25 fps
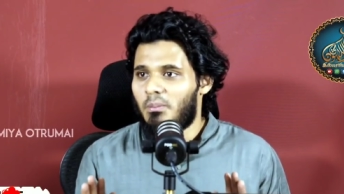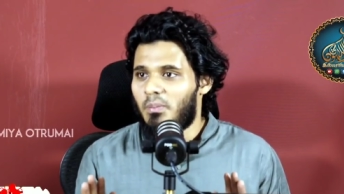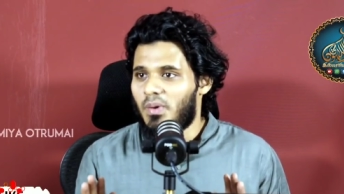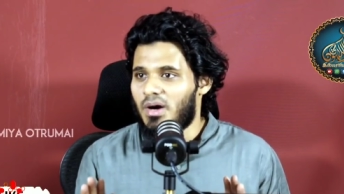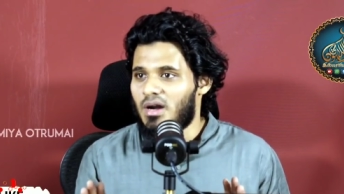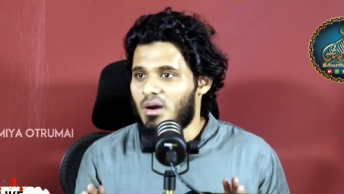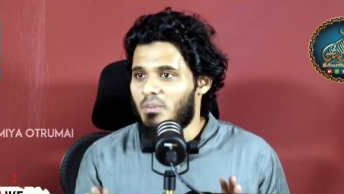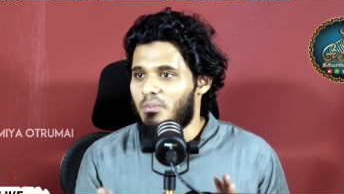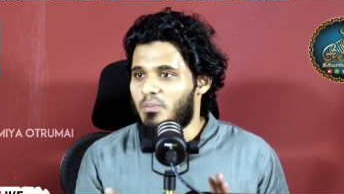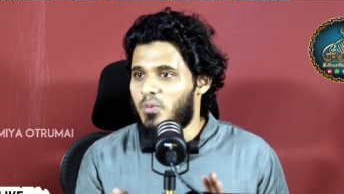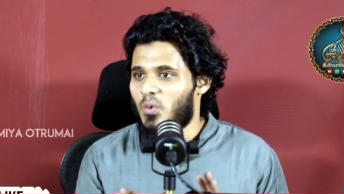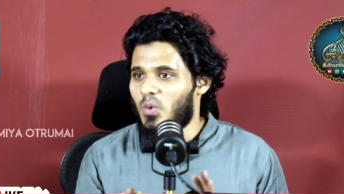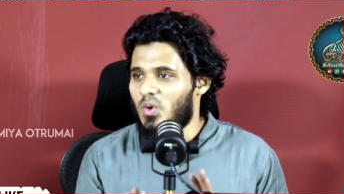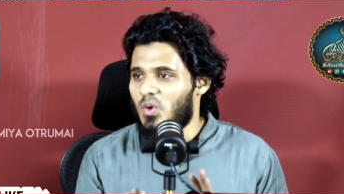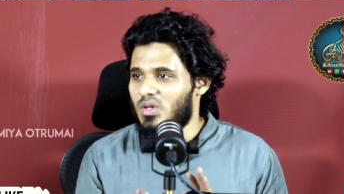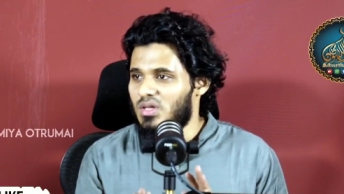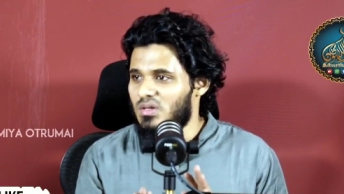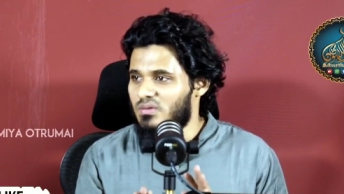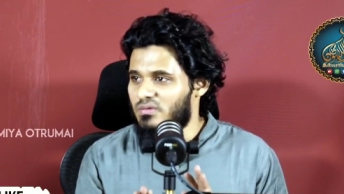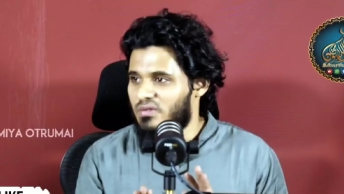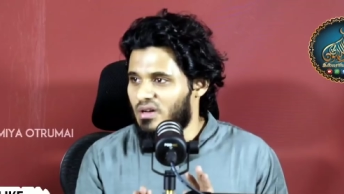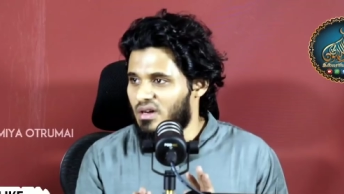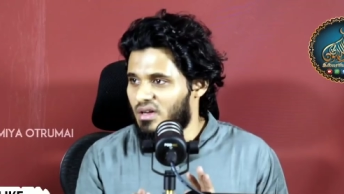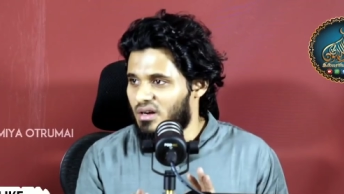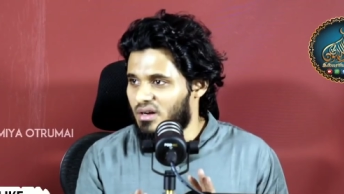பரப்புவது
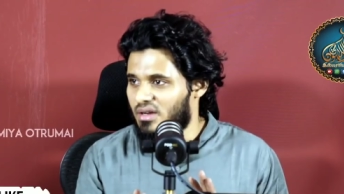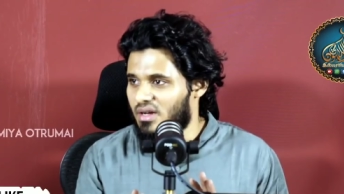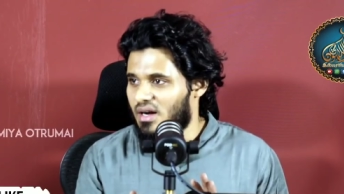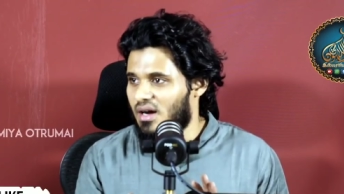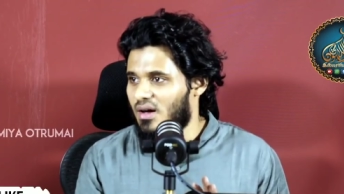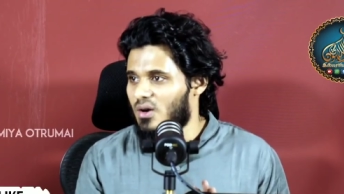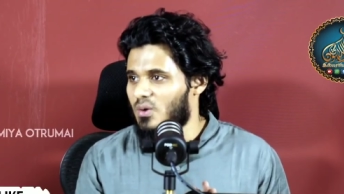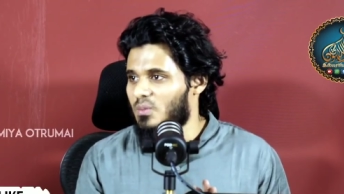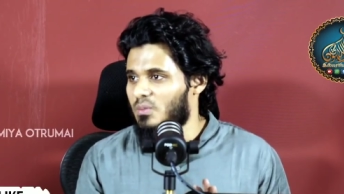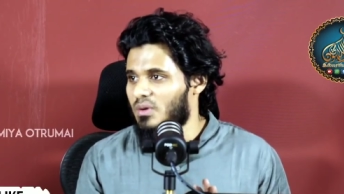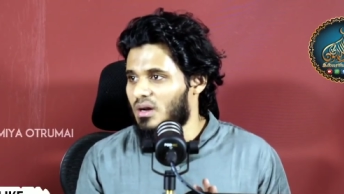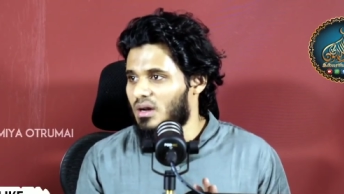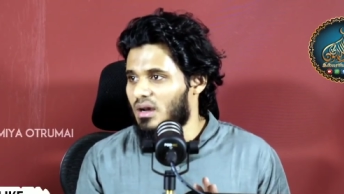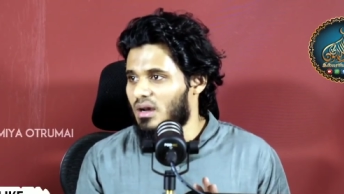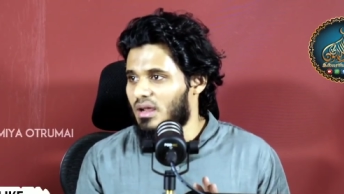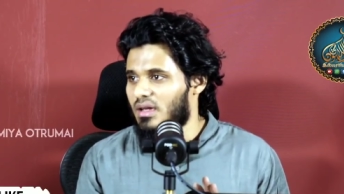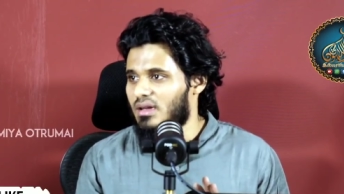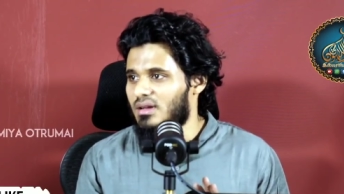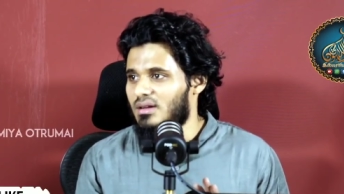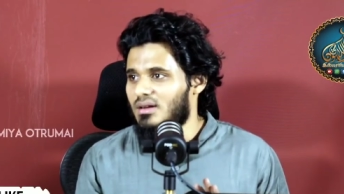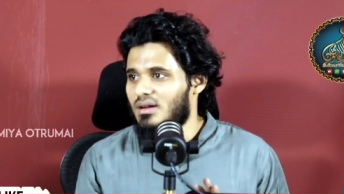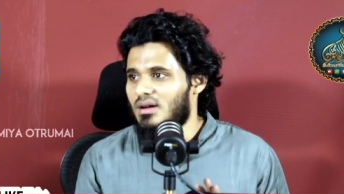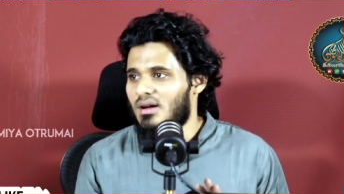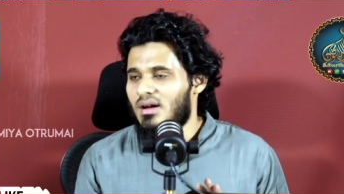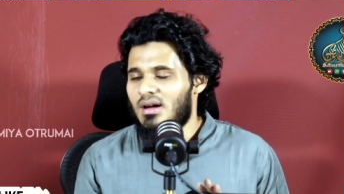வேறு யாரும் இல்லை
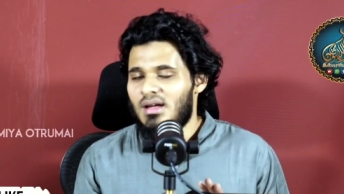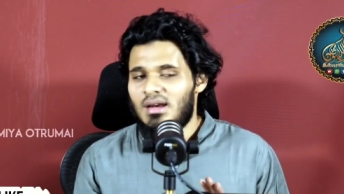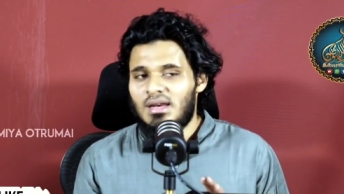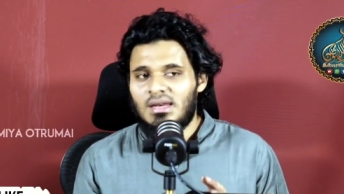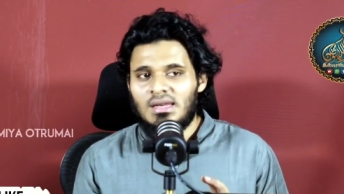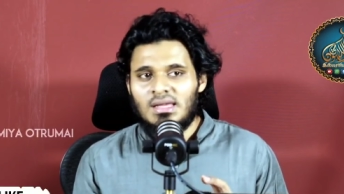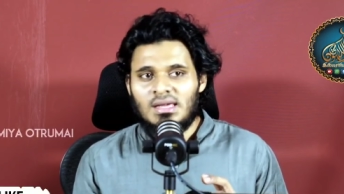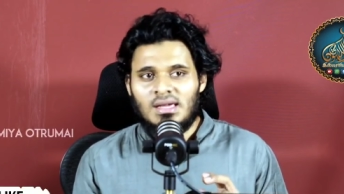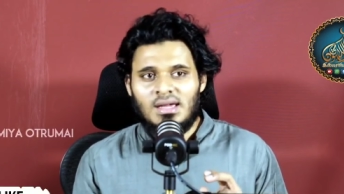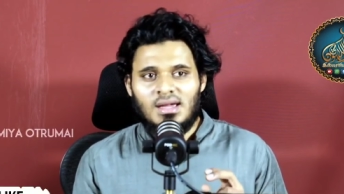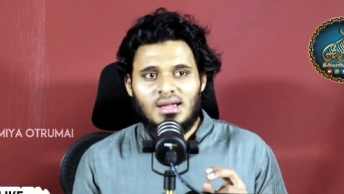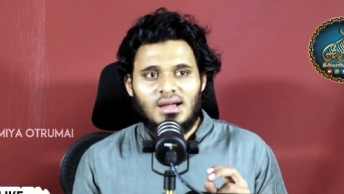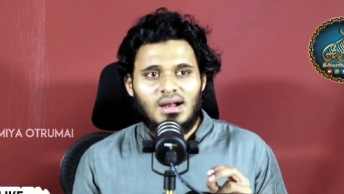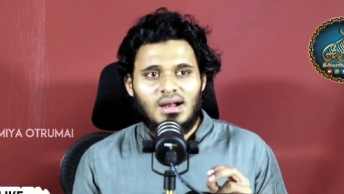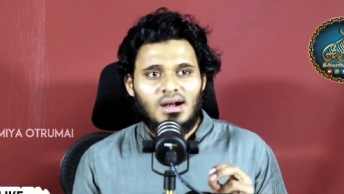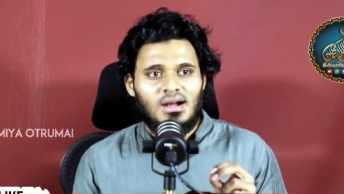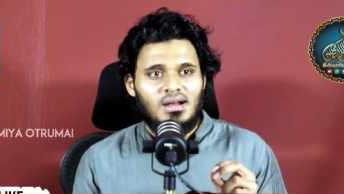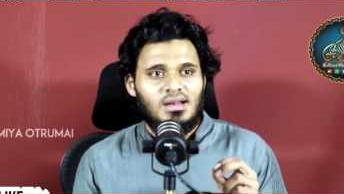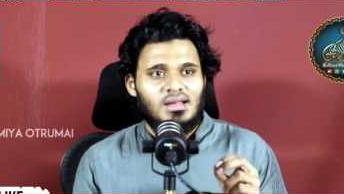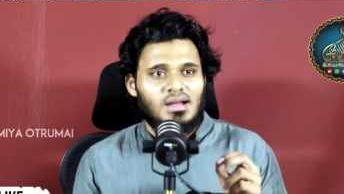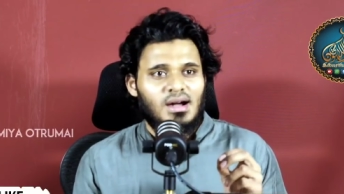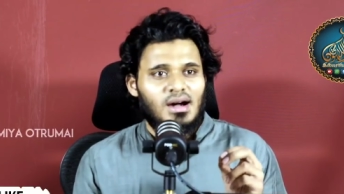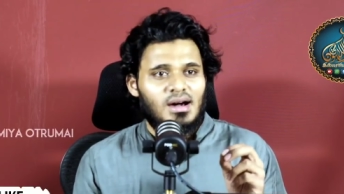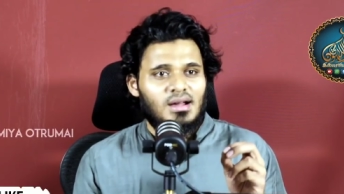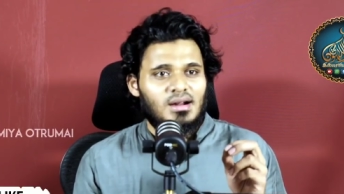
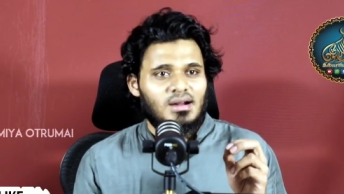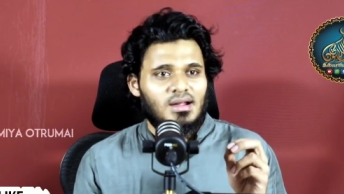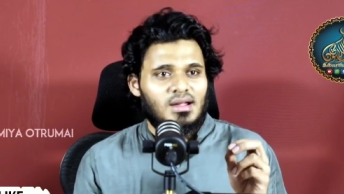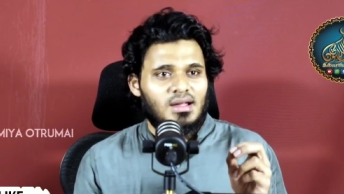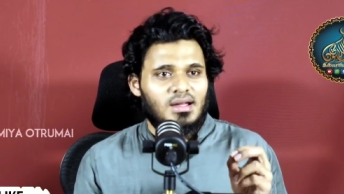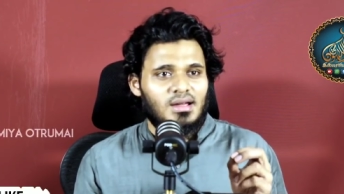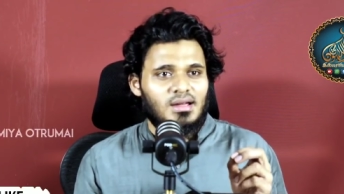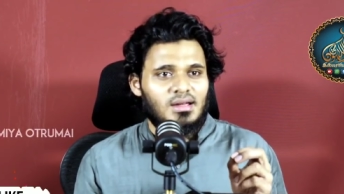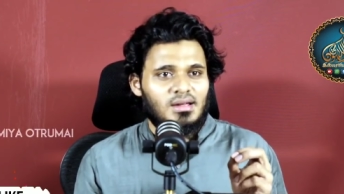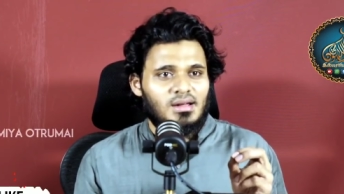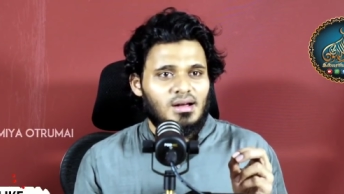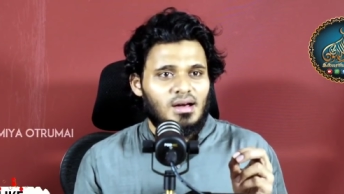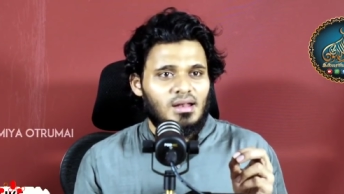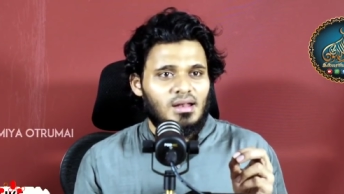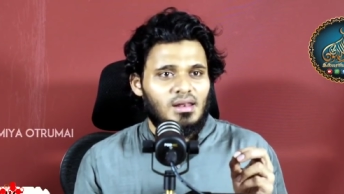நீங்கள் யாருக்கு